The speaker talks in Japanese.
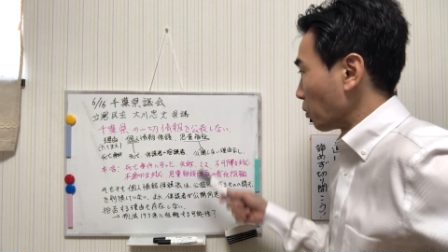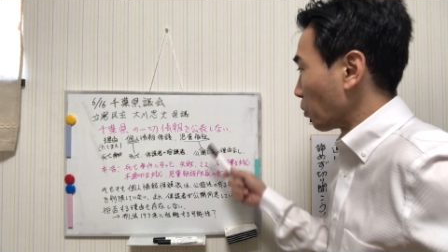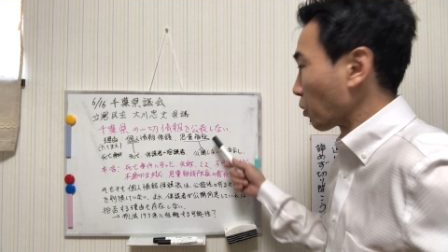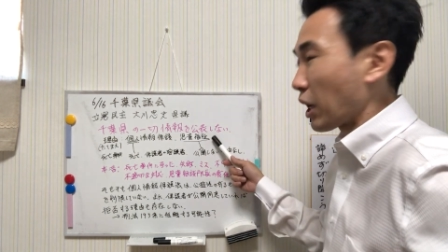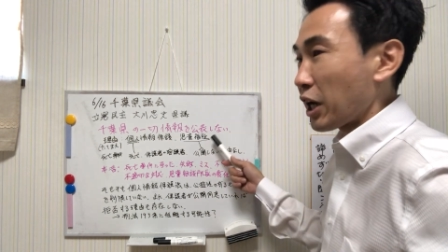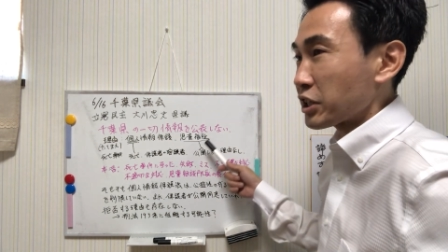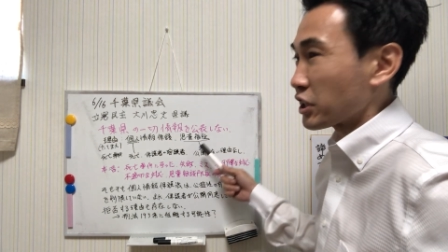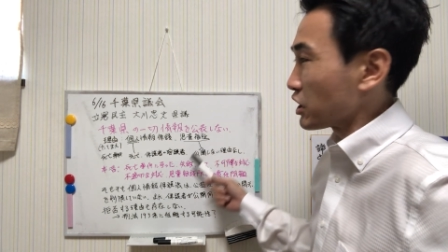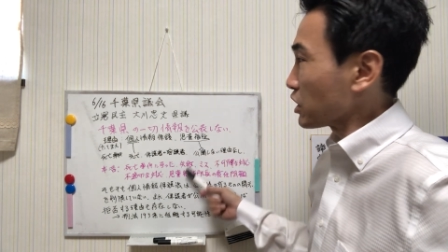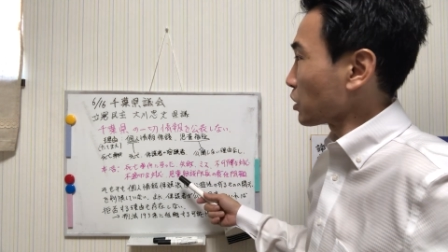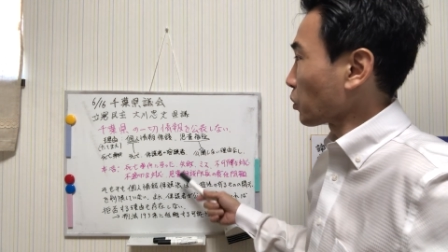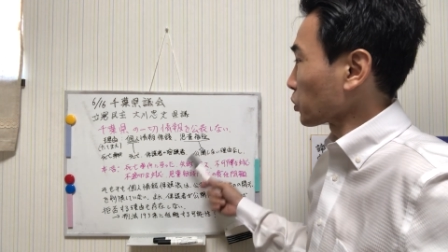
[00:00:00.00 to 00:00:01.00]
おか
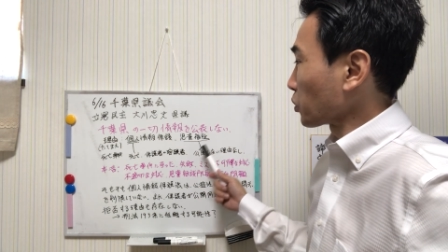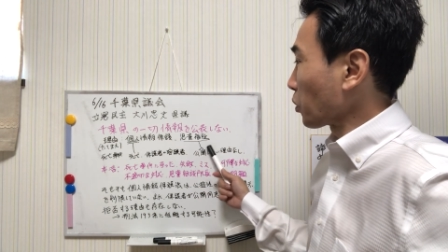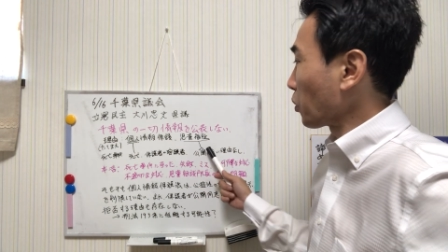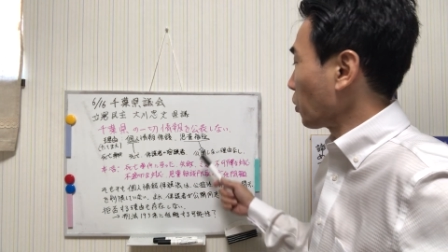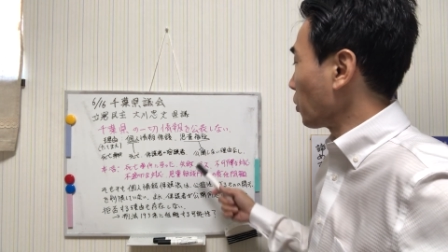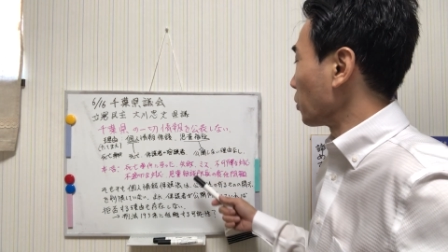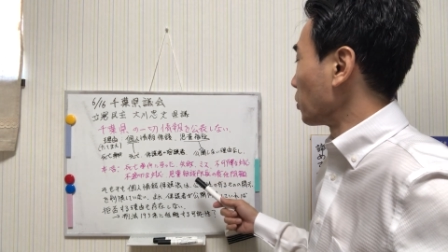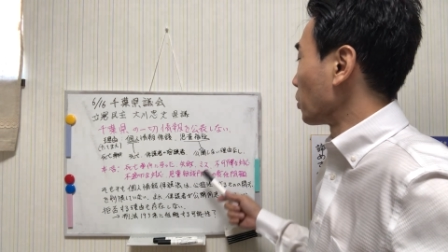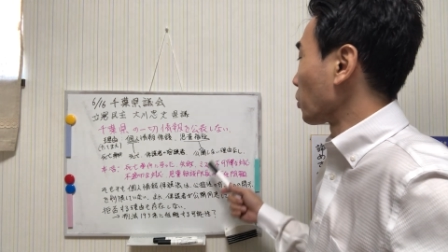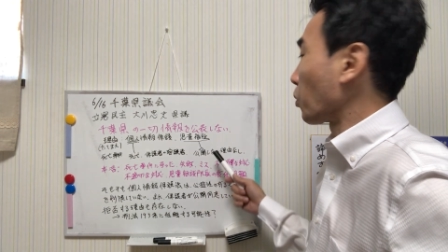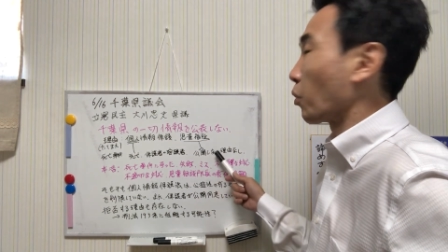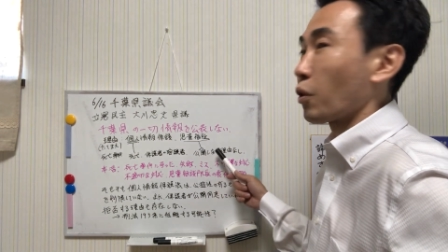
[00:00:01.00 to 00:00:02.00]
しいことを
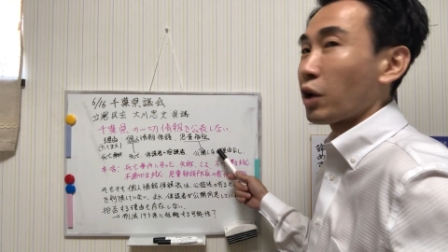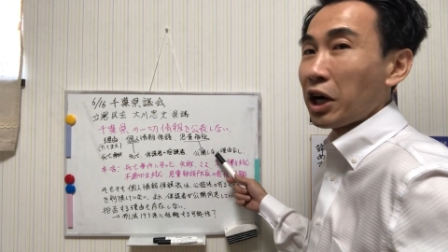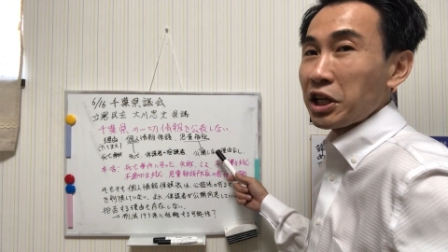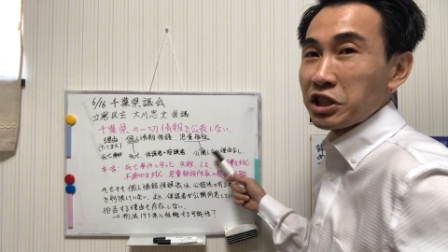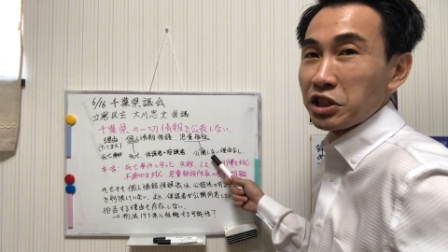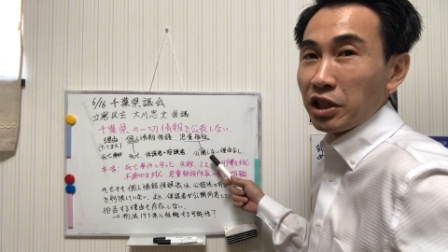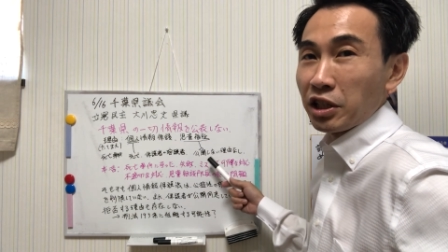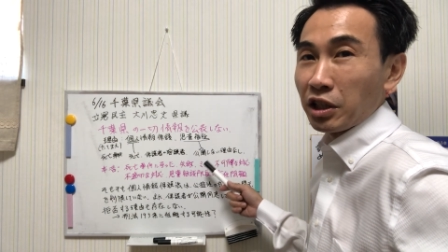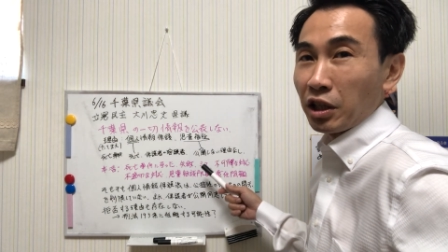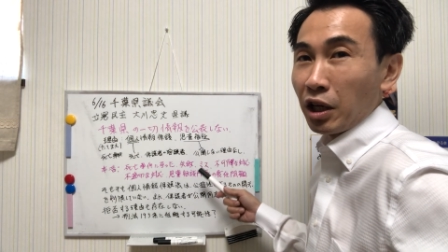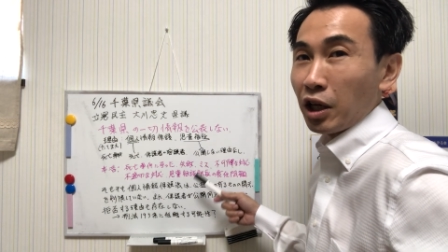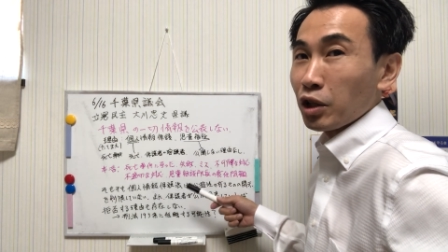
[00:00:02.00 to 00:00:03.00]
公開しない
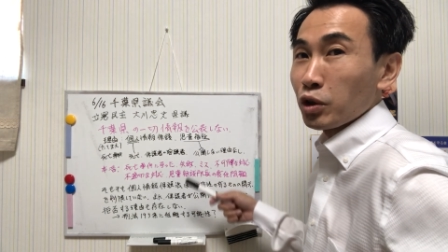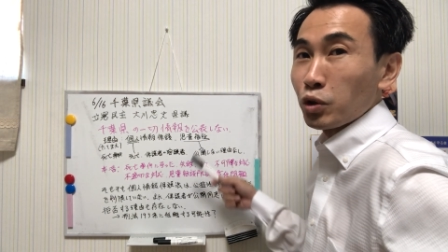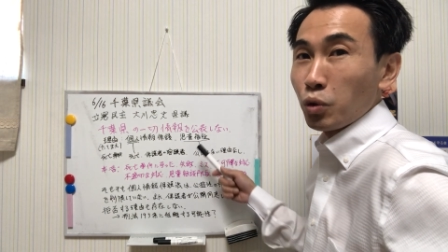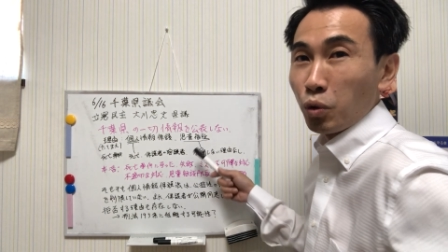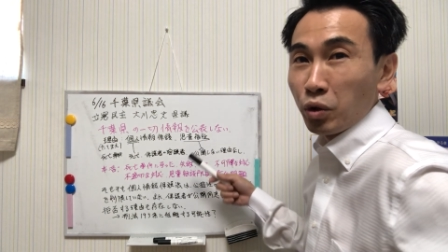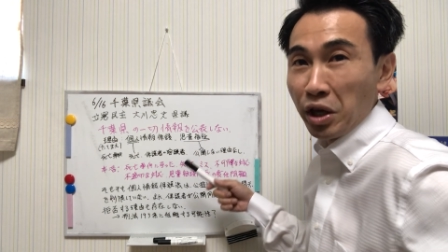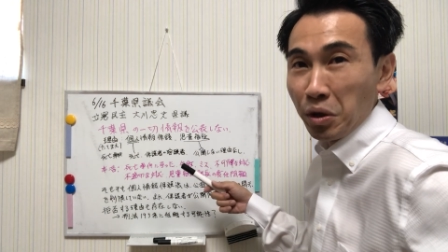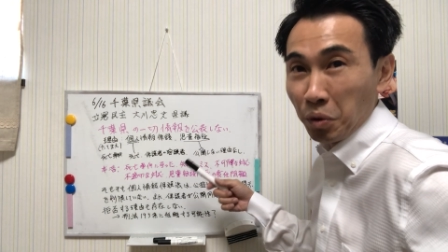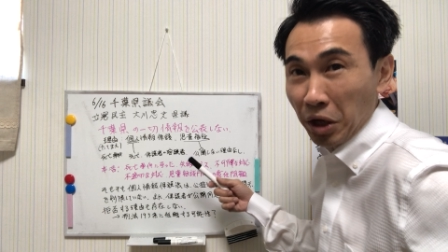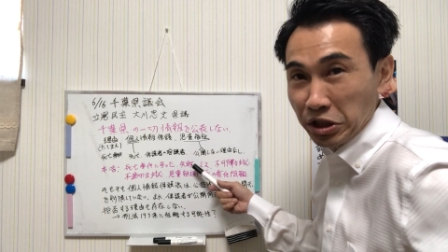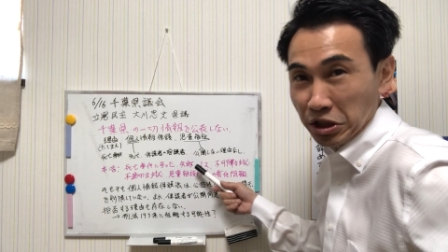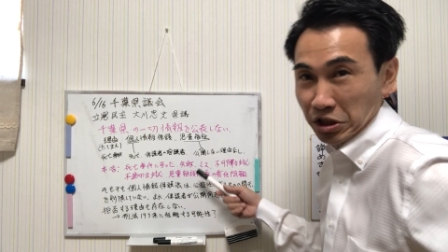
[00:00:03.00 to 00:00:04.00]
から余計お
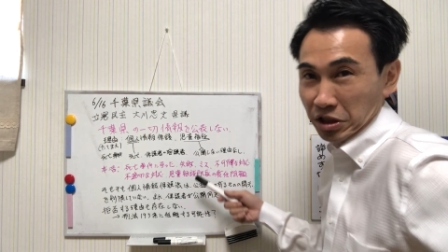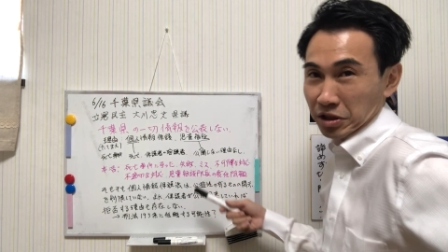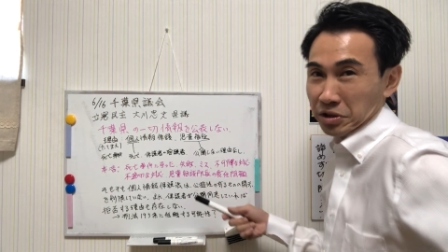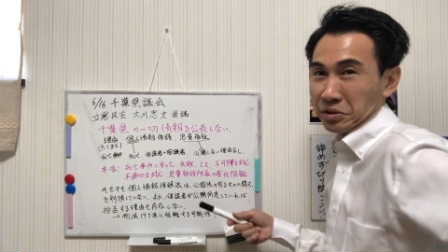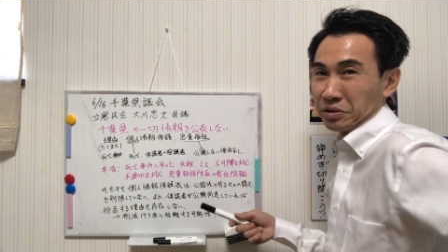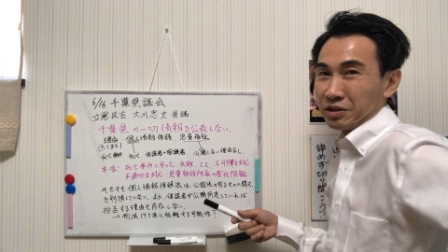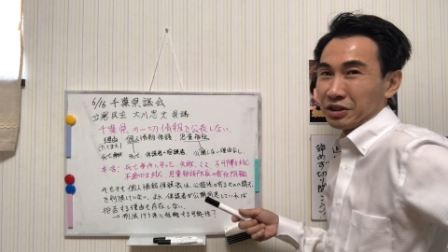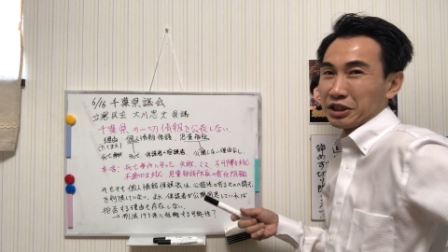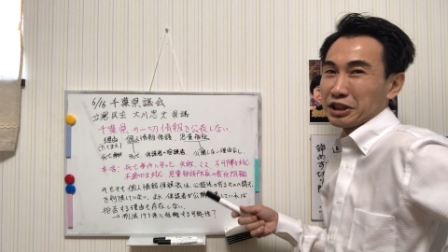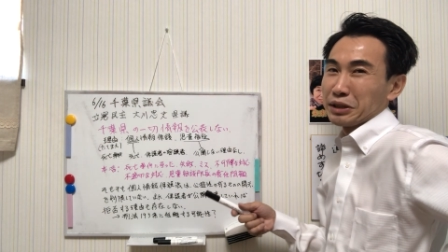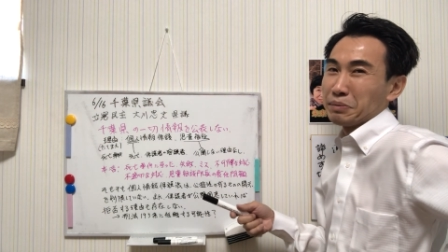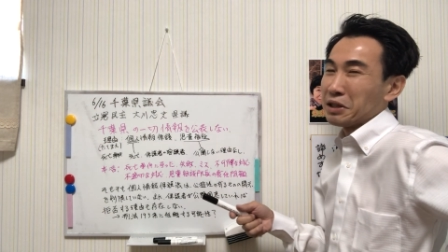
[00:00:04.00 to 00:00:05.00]
かしいんですよ
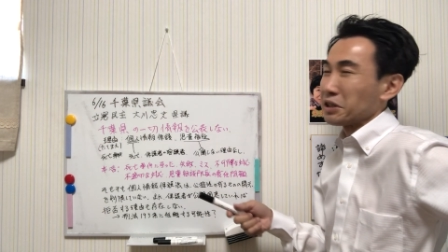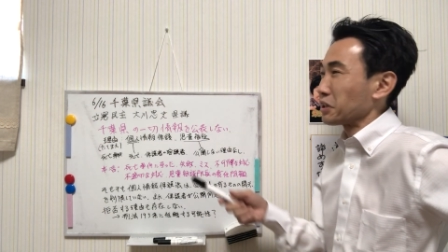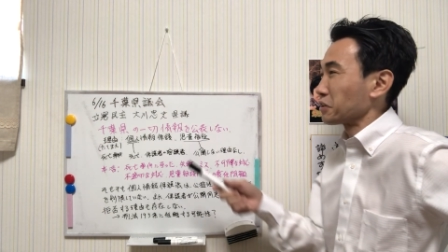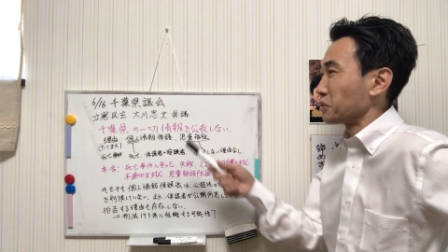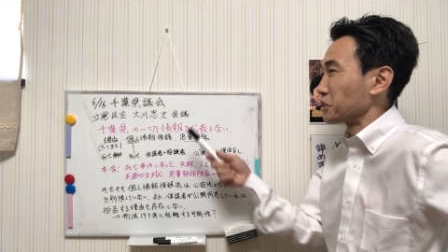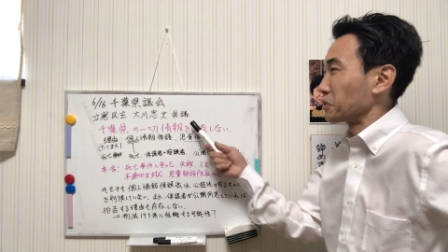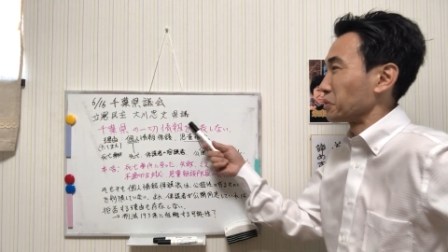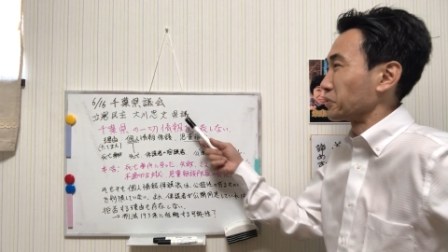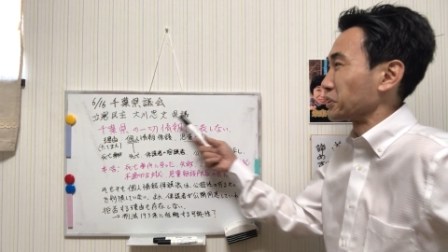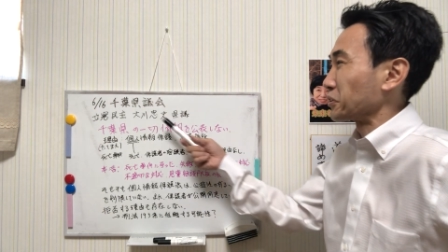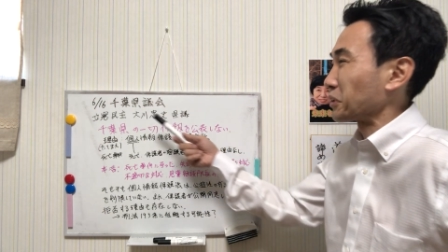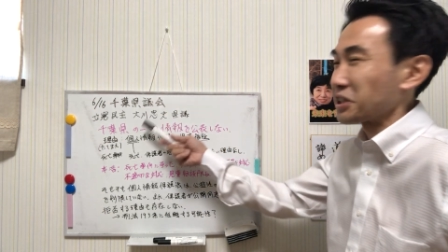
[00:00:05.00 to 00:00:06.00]
千葉県の児童
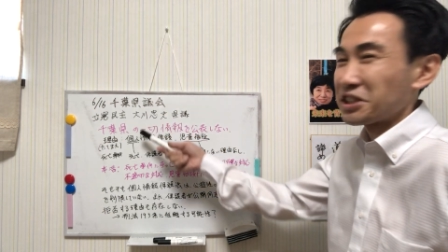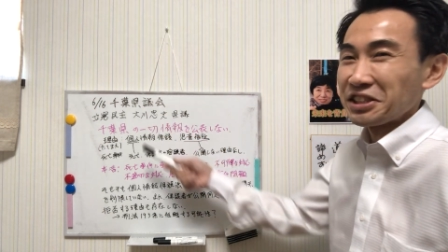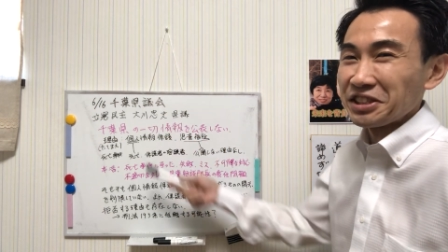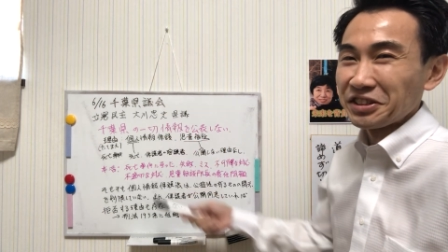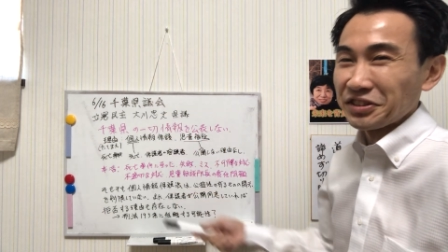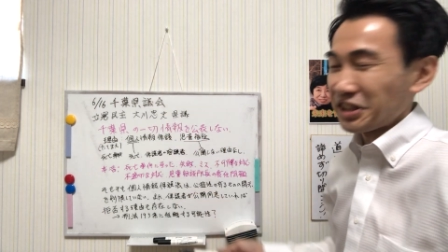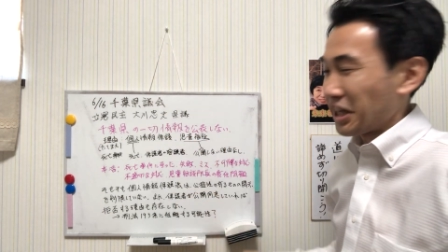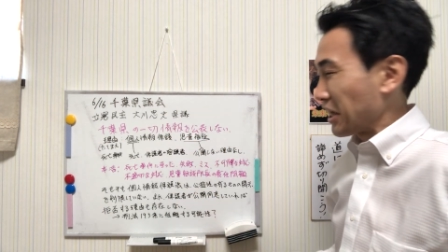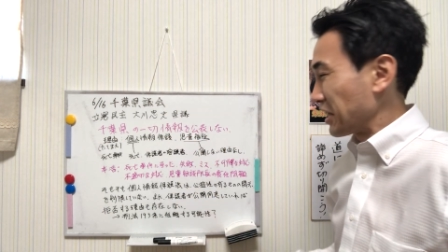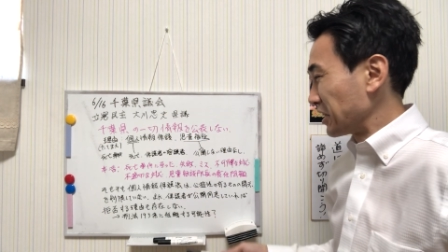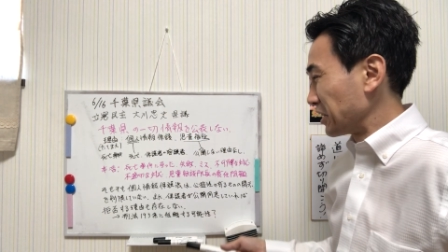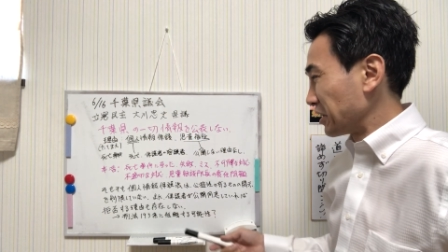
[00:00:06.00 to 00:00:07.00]
福祉おかしいですよね